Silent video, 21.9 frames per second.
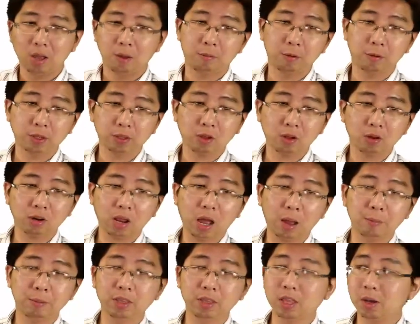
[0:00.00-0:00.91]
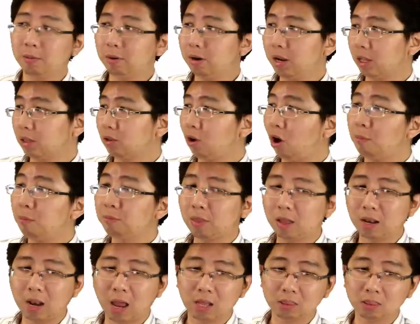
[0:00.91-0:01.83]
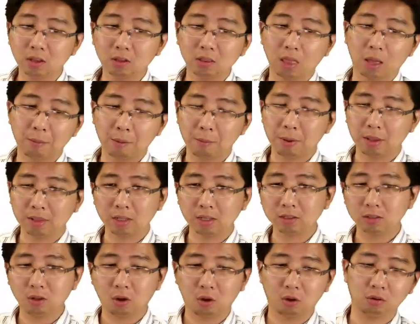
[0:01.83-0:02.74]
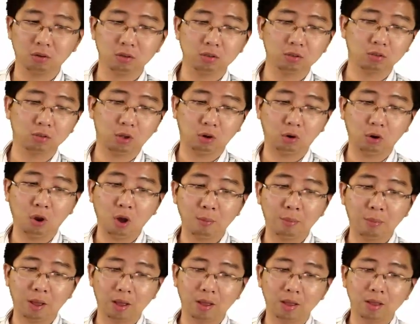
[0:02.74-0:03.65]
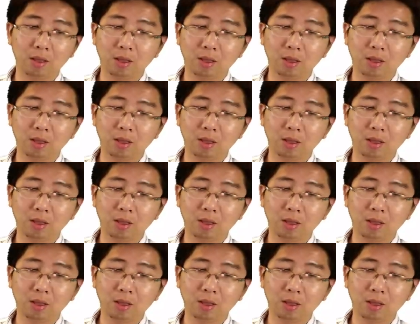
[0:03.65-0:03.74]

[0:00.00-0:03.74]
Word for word: มันจะต้องทำอินเทอร์เพลตคอมตารางต้องทำประมาณสัก2 2รอบอ่ะ